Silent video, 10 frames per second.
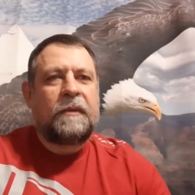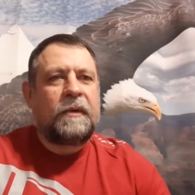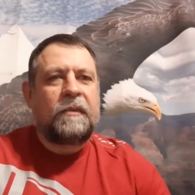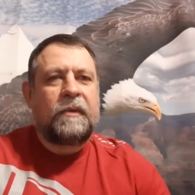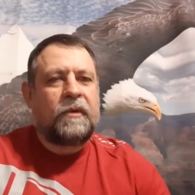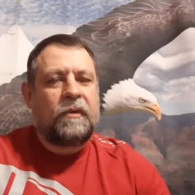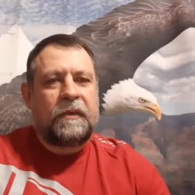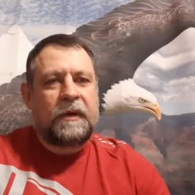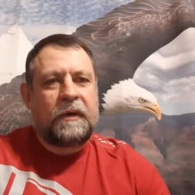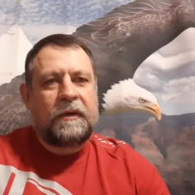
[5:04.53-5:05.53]
Мы бы
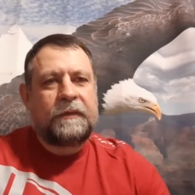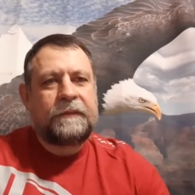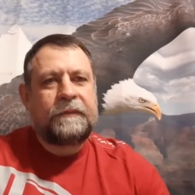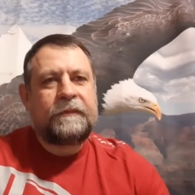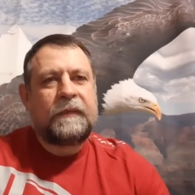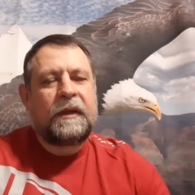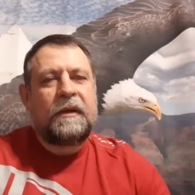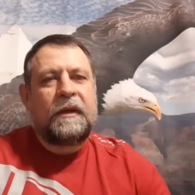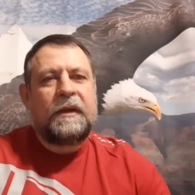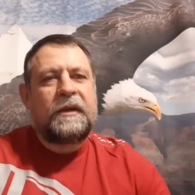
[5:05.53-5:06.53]
умерли.
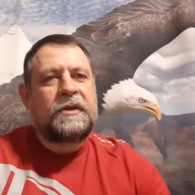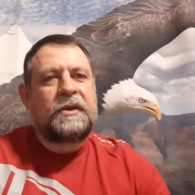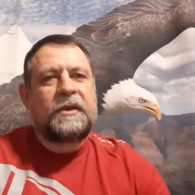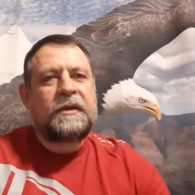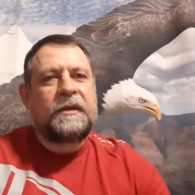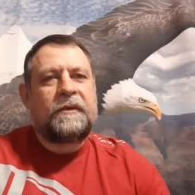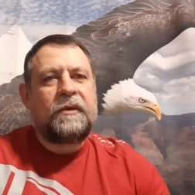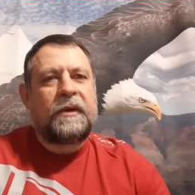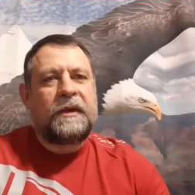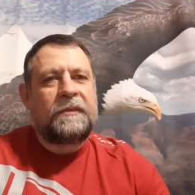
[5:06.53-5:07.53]
Я сейчас говорю
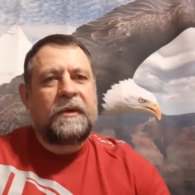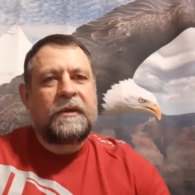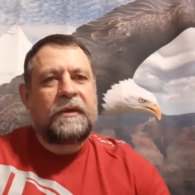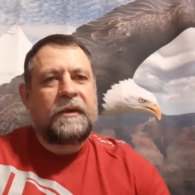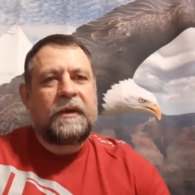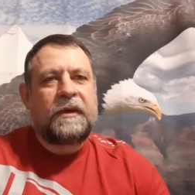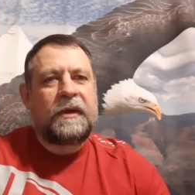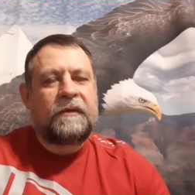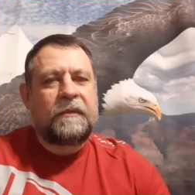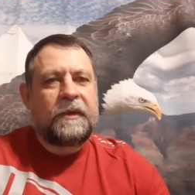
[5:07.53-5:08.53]
не о смертных
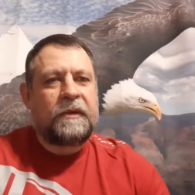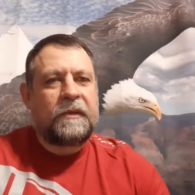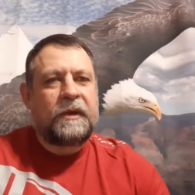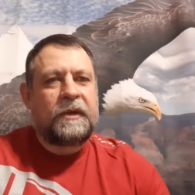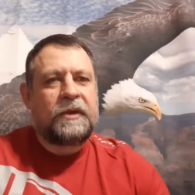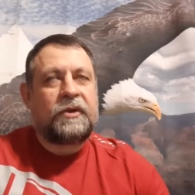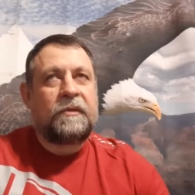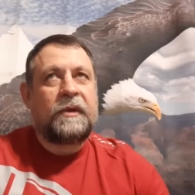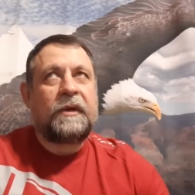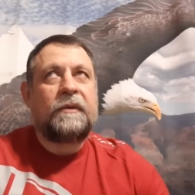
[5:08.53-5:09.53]
грехах, вы понимаете, о
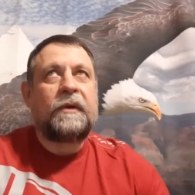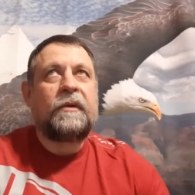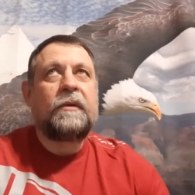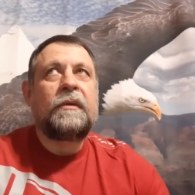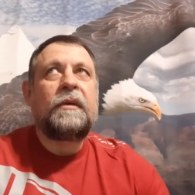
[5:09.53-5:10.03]
чем я говорю.